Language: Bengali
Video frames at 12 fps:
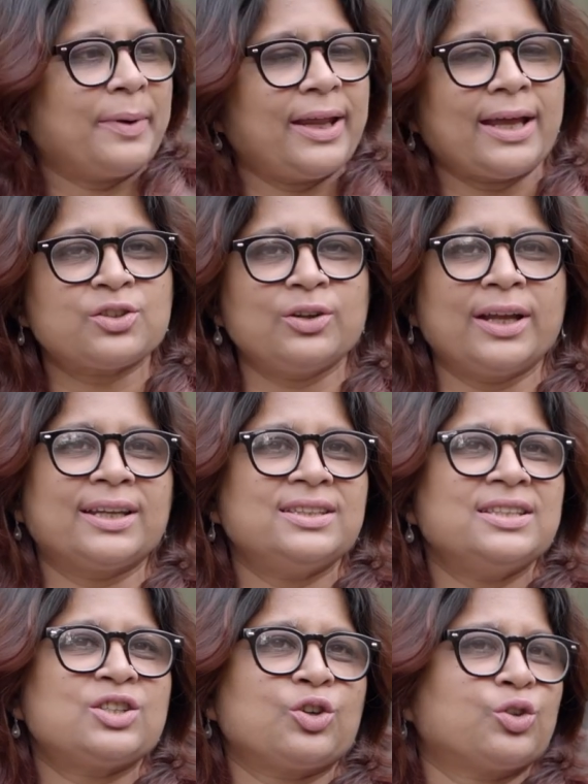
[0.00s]
মানে আসলে একটা
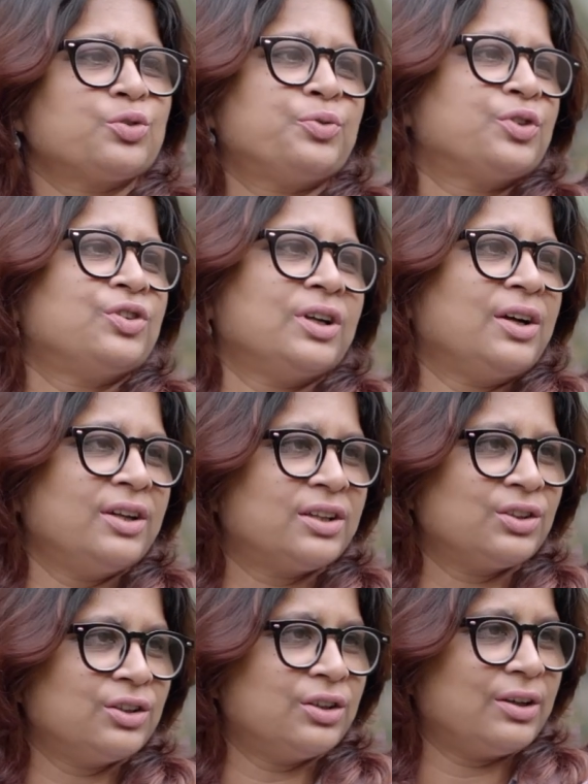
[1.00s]
জিনিস স্বতঃস্ফূর্ত না হলে
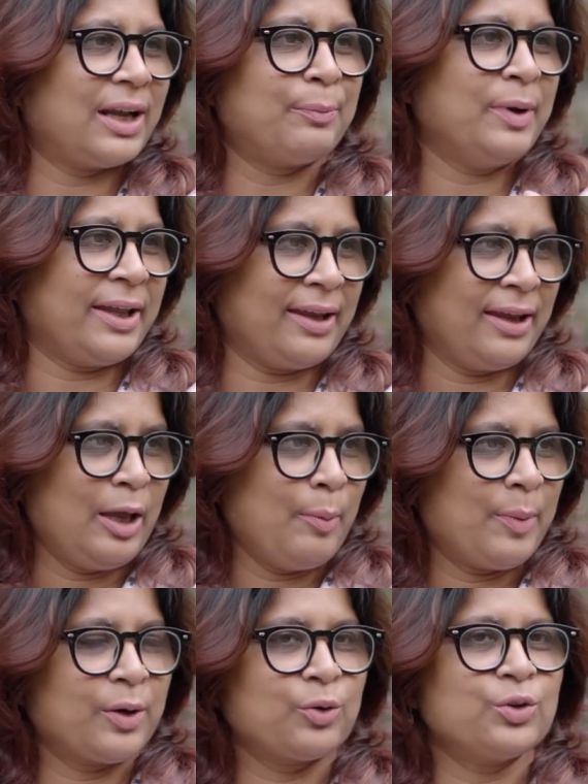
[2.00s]
তো লাভ নাই
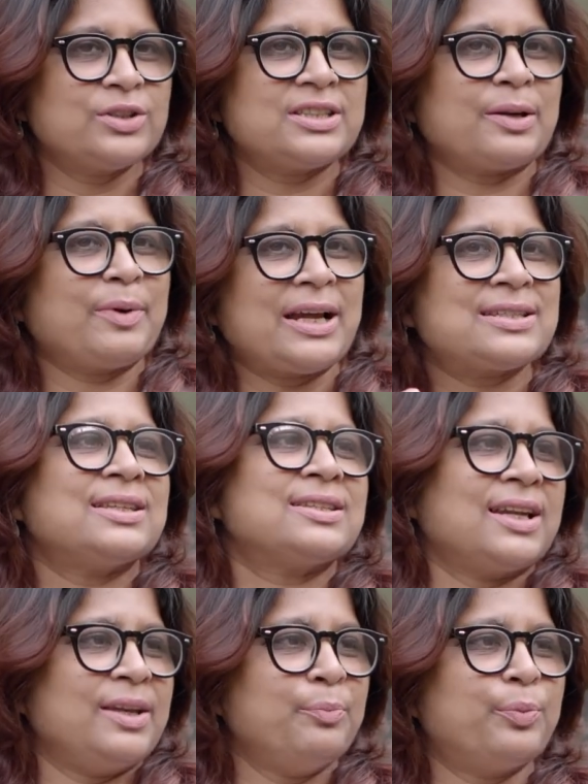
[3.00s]
মানে কোনো জিনিস আমার
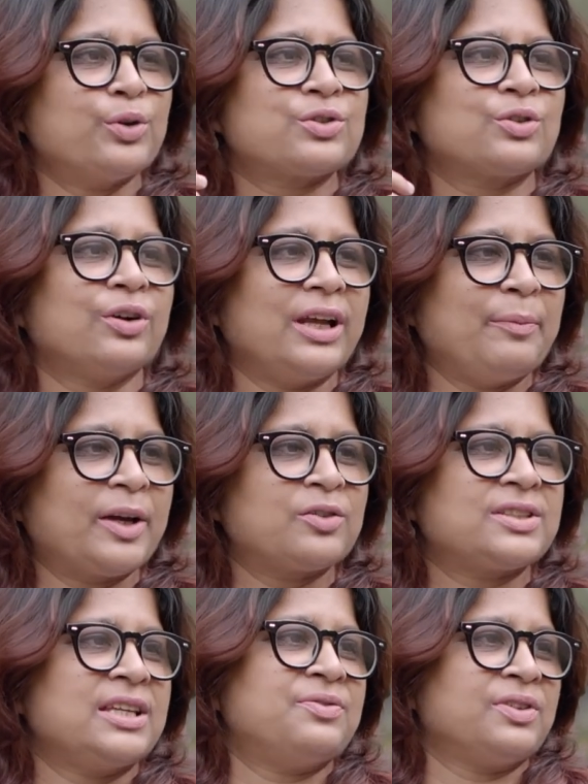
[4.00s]
আসতেছে না ইম্পোজ করে আমি
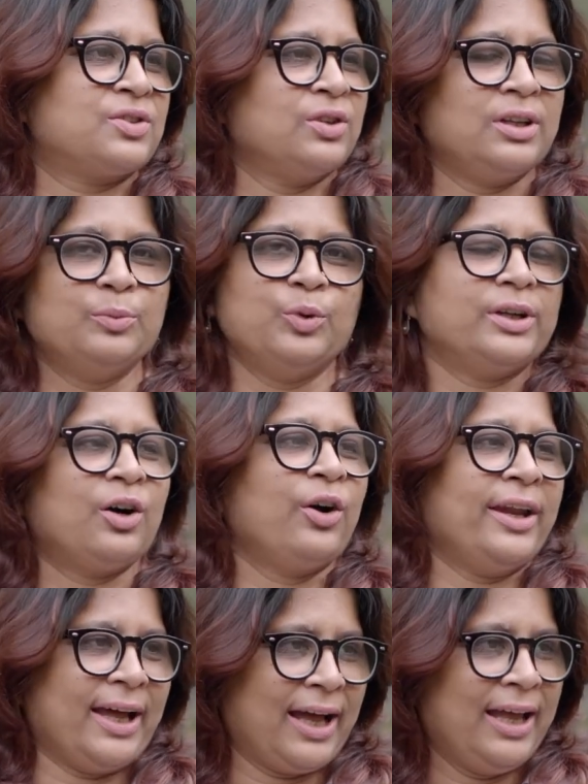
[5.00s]
এখন সায়েন্স ফিকশন লিখবো এটা
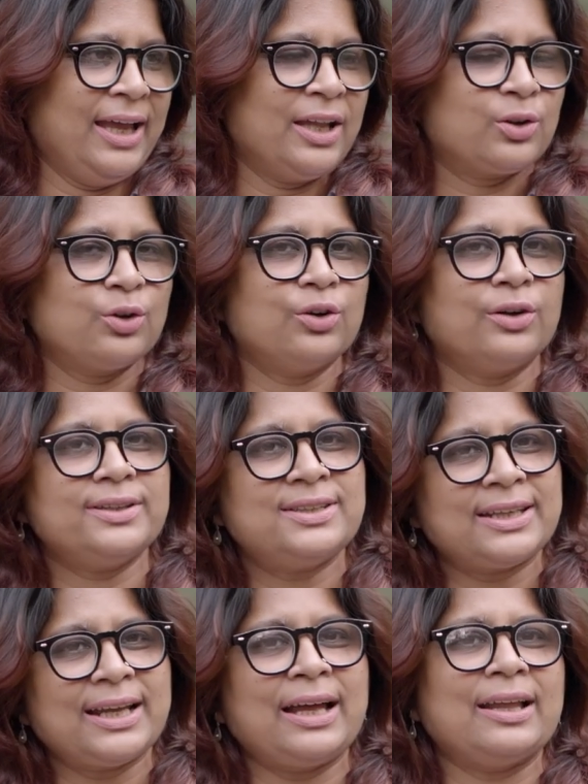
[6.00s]
হয় না তো
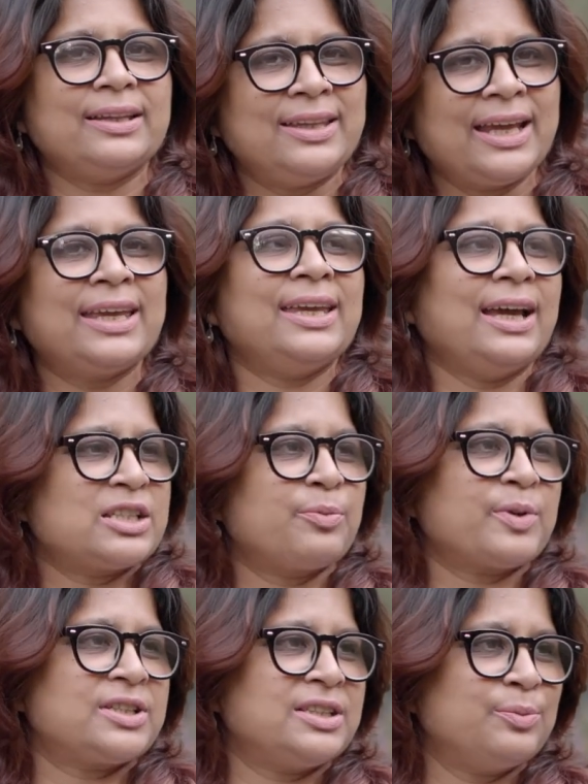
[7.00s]
যেটা দেখি
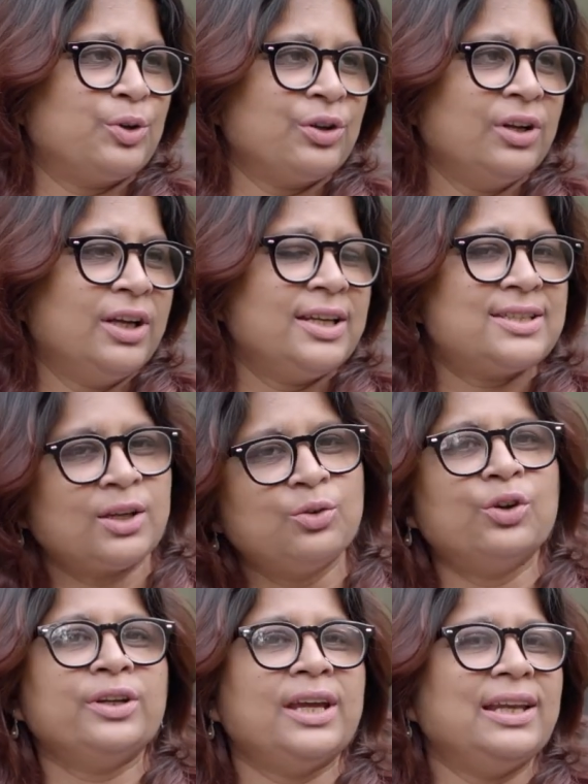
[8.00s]
আশেপাশে জীবন
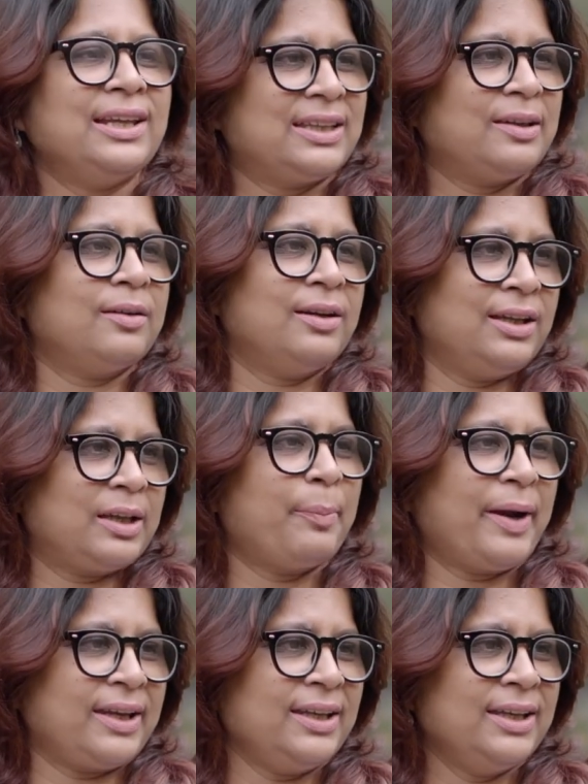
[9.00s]
সেগুলো নিয়েই লিখতে লিখতে
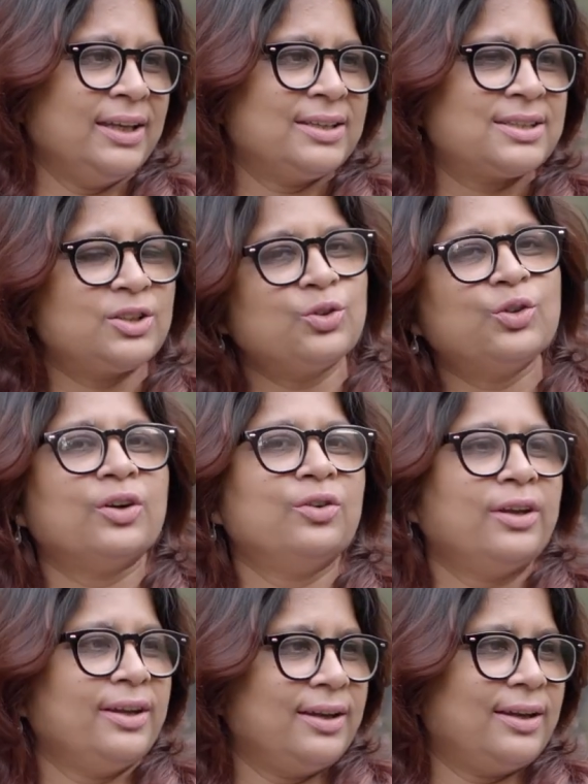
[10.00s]
পারি সেজন্য
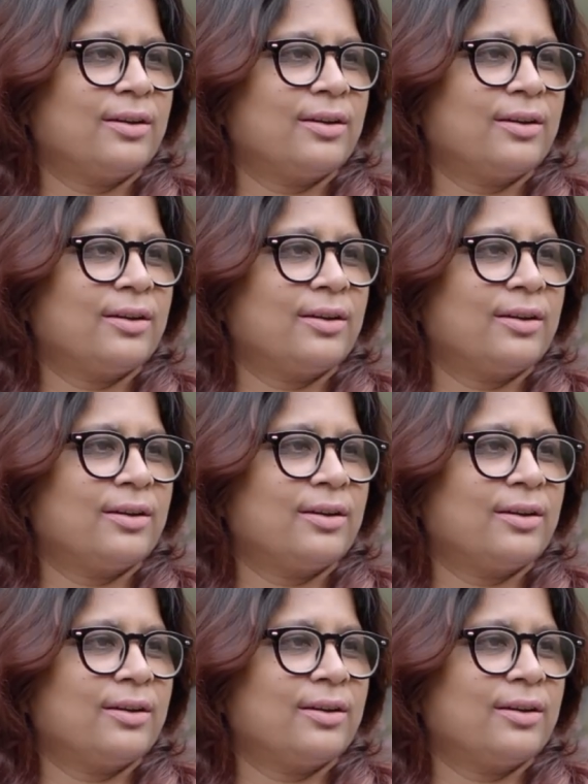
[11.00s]
এগুলোই